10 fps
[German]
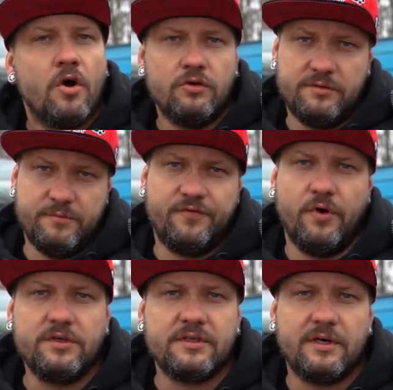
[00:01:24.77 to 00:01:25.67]
Und ein
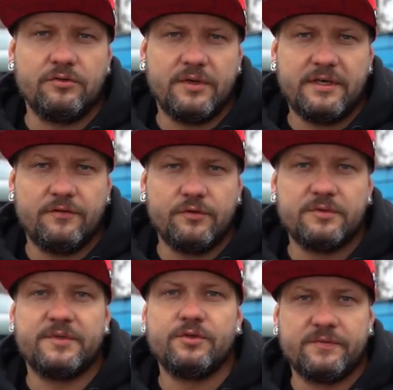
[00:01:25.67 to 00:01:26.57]
befreundeter Autohändler von
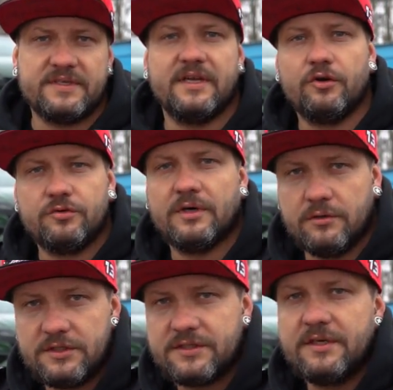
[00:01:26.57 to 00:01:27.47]
uns, beziehungsweise ein
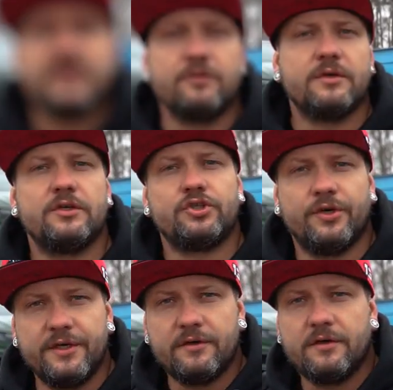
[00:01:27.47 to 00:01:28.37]
Autohaus, das Autohaus
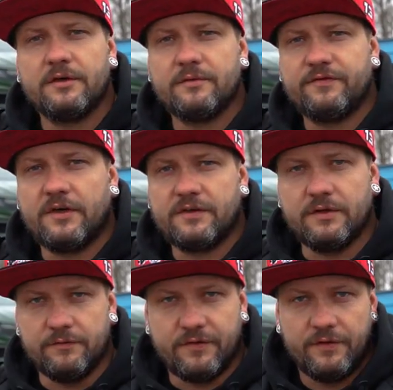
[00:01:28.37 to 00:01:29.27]
Steuer,
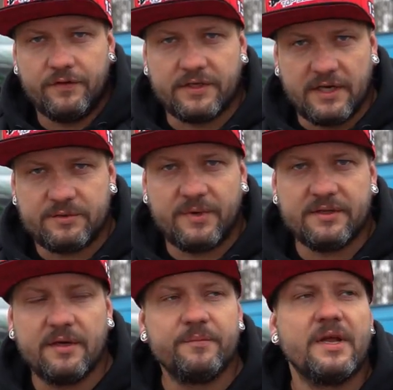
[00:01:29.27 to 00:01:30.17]

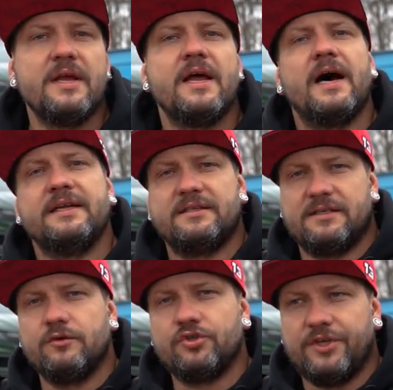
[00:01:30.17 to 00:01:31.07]
VW-Vertragspartner, ähm, hatten
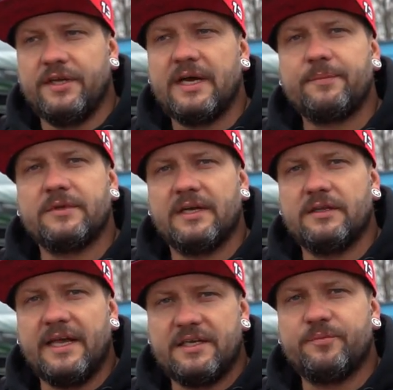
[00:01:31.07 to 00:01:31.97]
das Auto stehen gehabt und
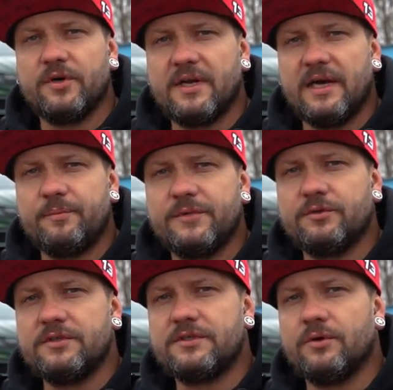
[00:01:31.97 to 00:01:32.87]
hatten echt Bock gehabt, mit
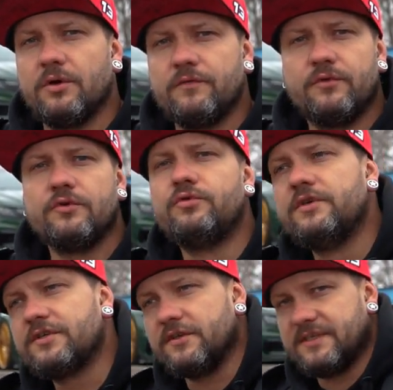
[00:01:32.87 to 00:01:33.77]
uns irgendwo ein
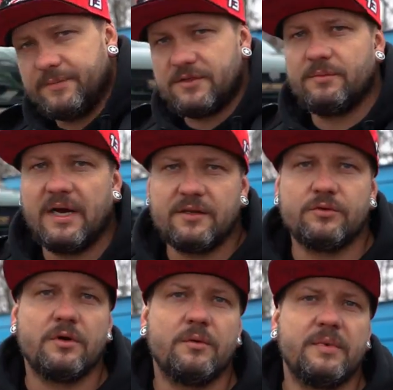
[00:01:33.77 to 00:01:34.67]
cooles Konzept zu machen
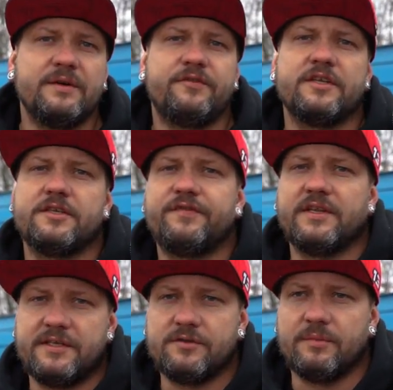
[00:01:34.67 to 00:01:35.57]
oder mal ein Fahrzeug
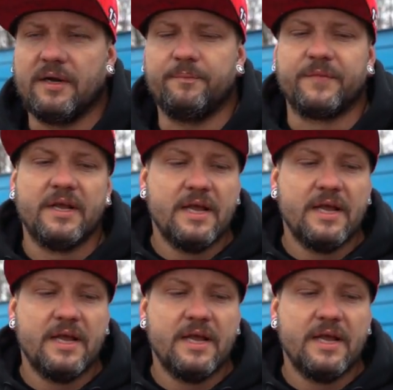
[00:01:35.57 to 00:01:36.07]
fertig zu machen.